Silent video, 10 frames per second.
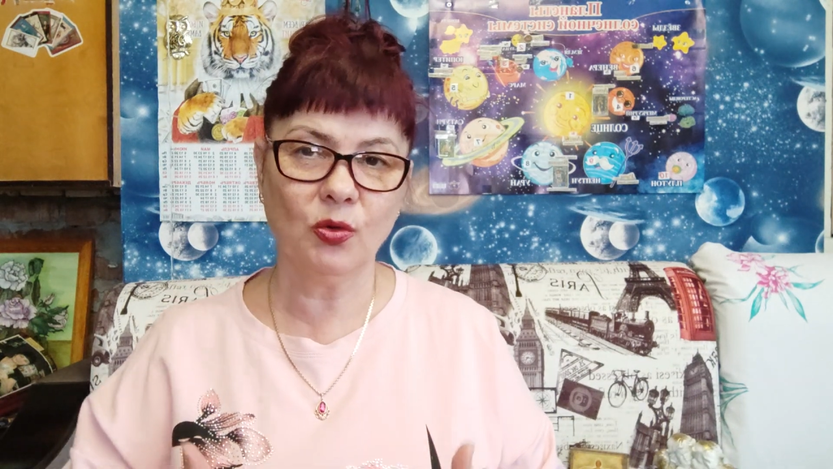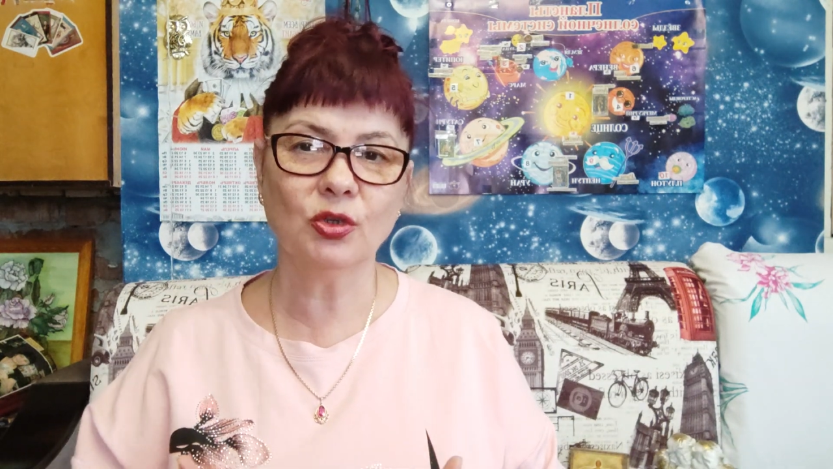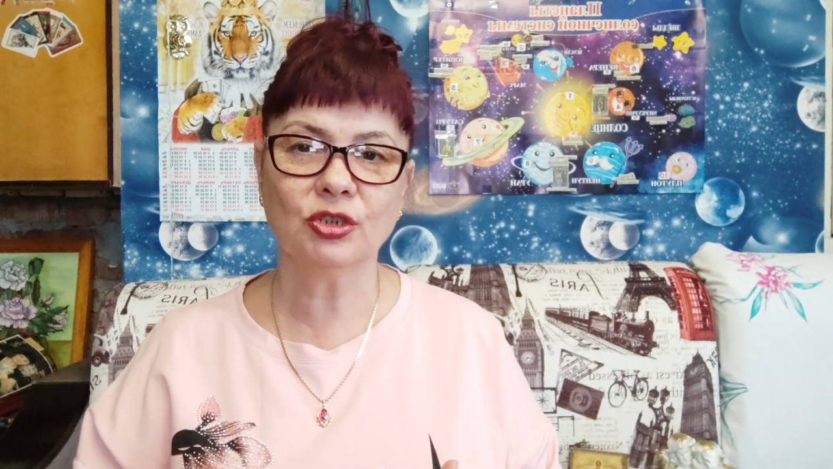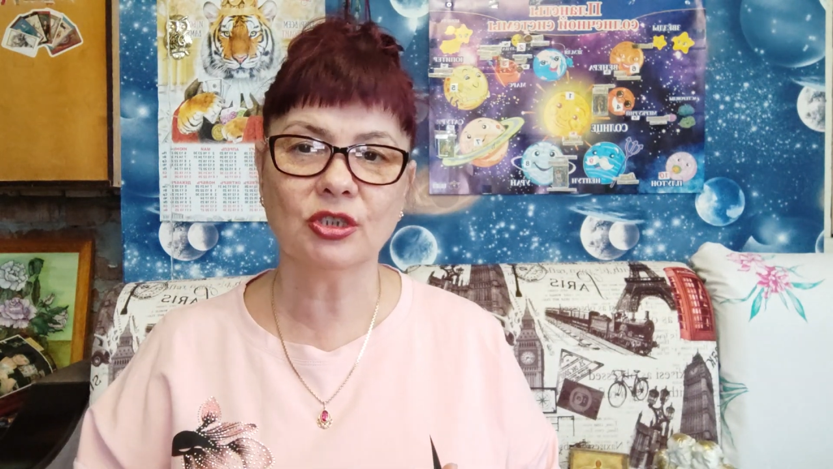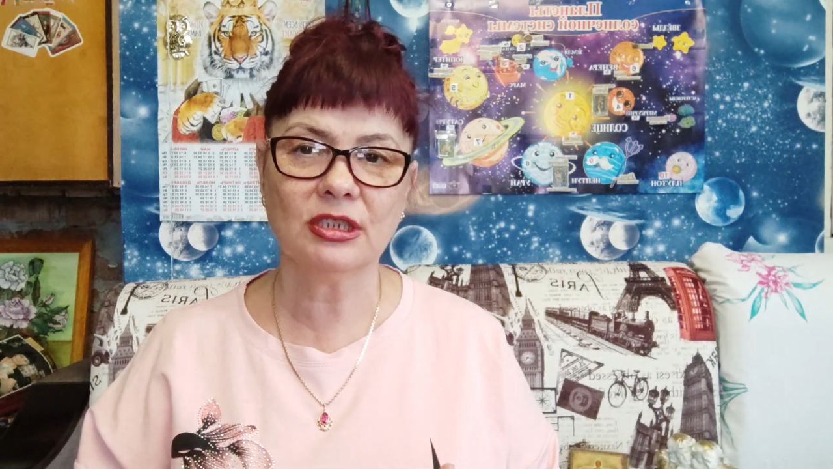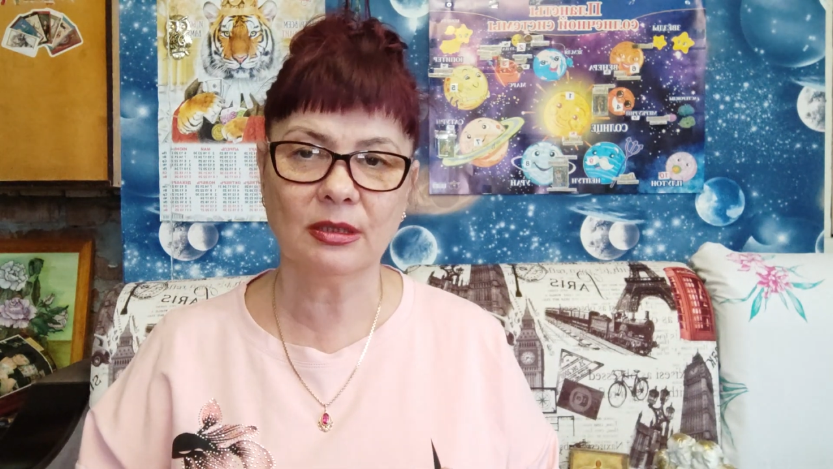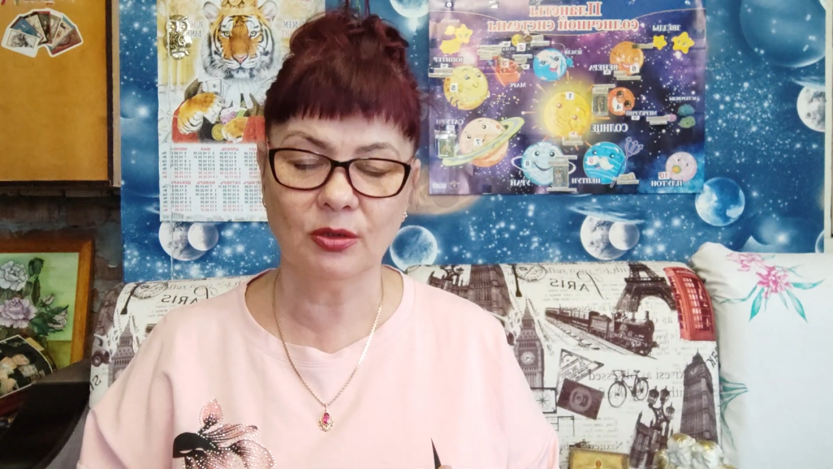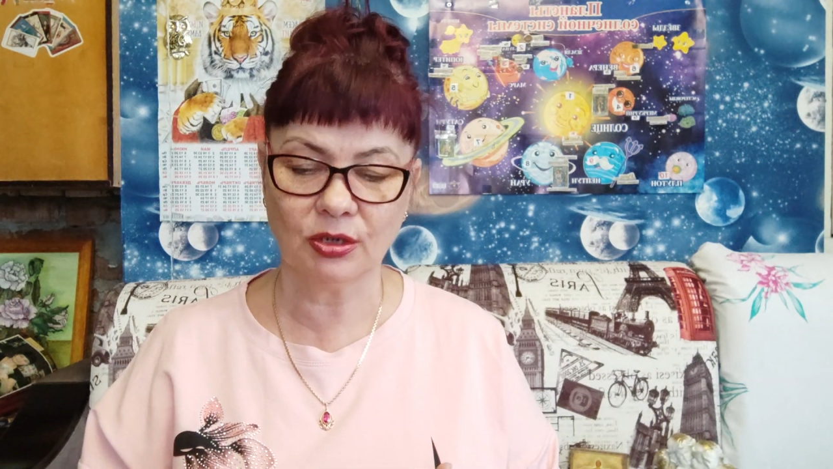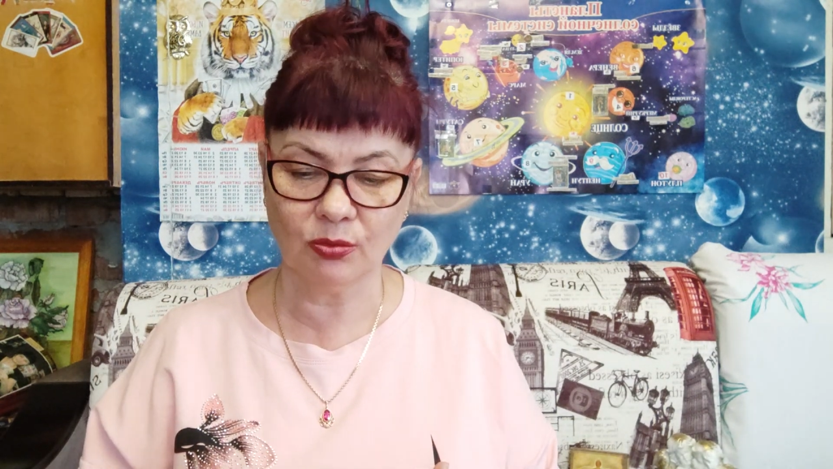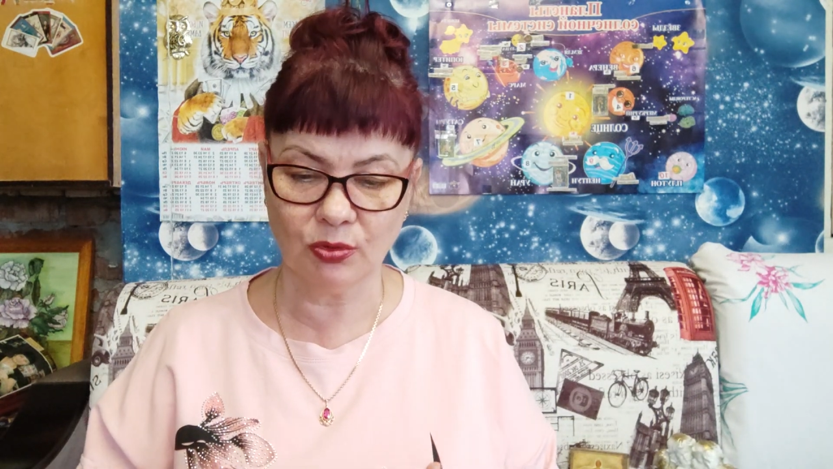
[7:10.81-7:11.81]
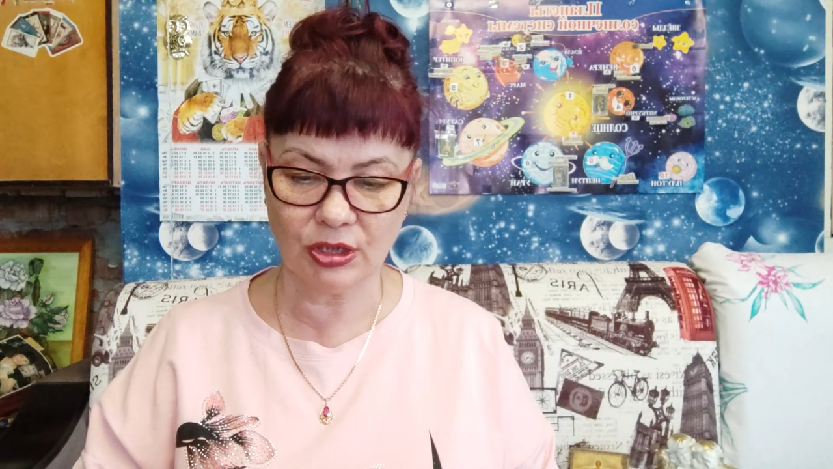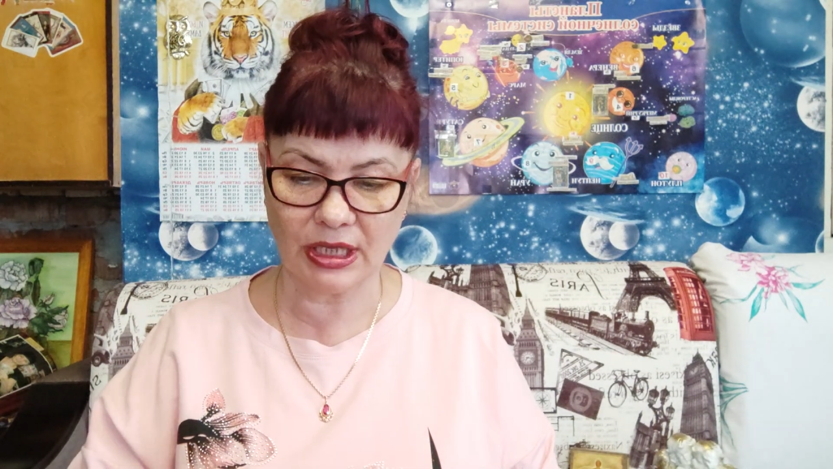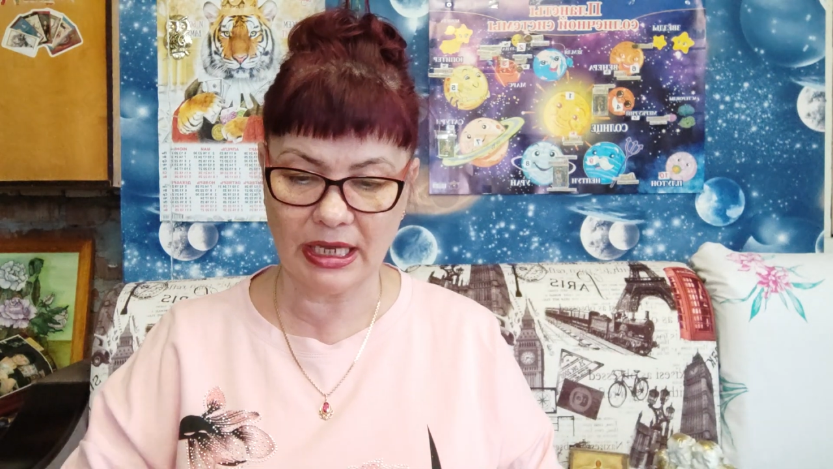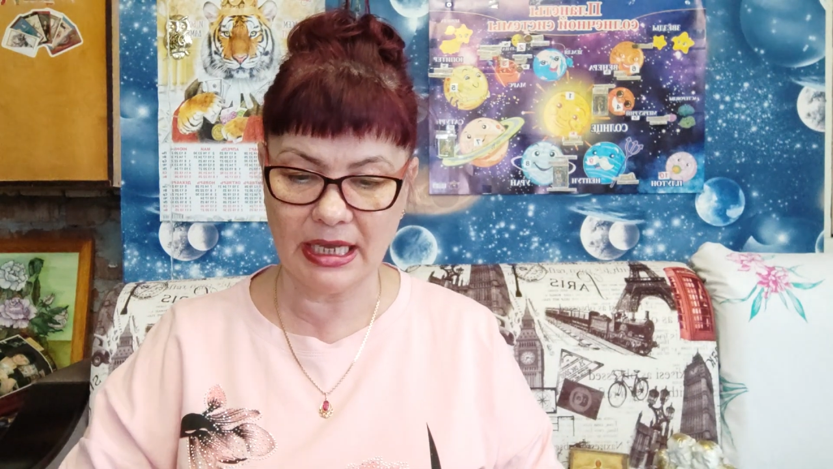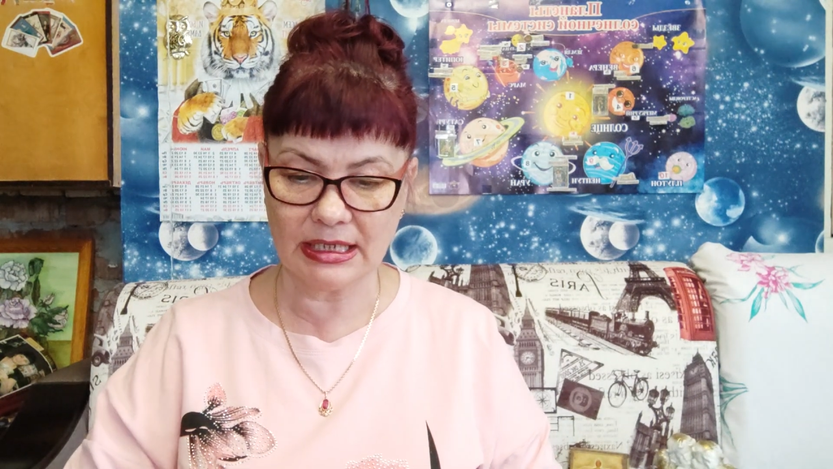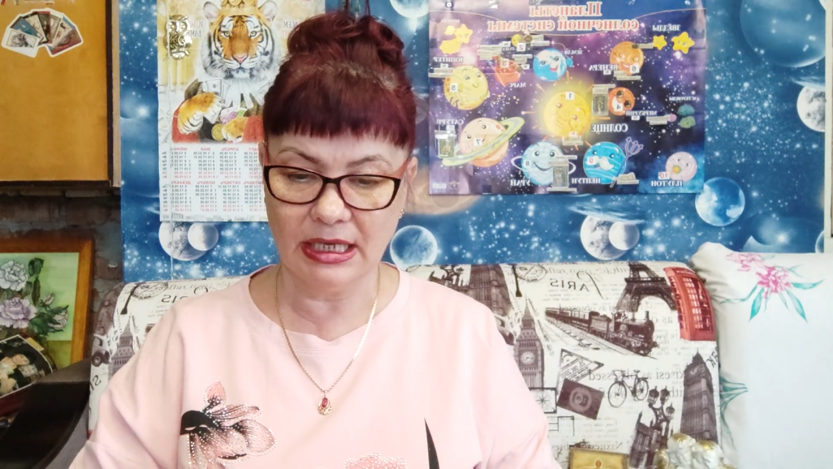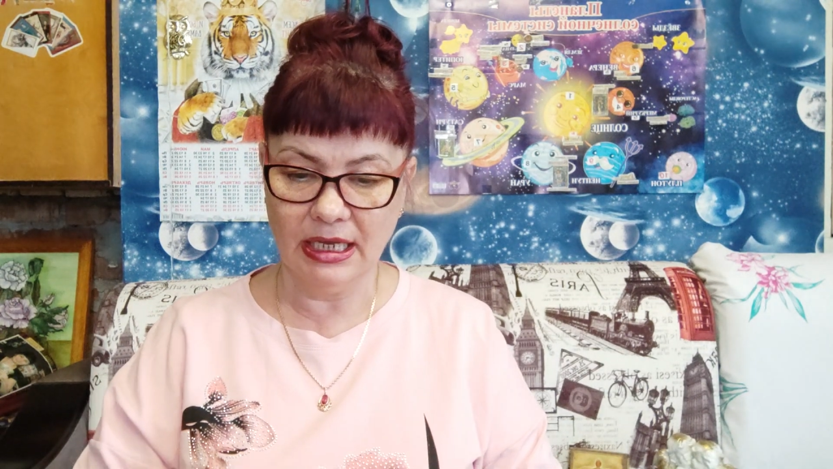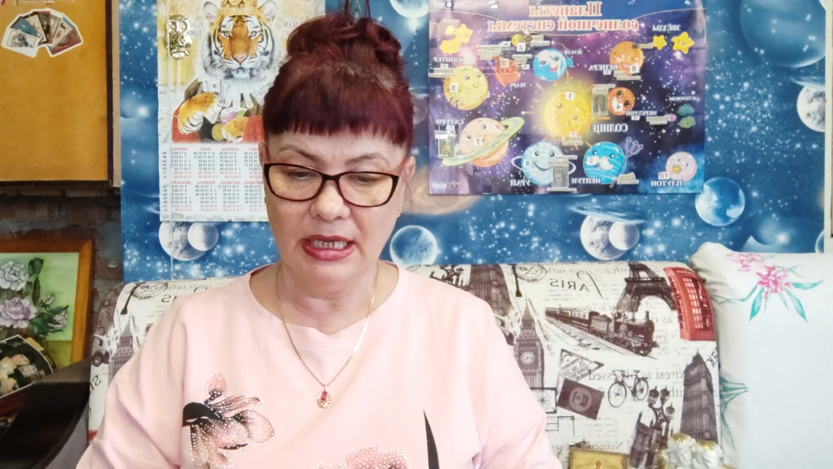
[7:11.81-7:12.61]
очень сложно устоять.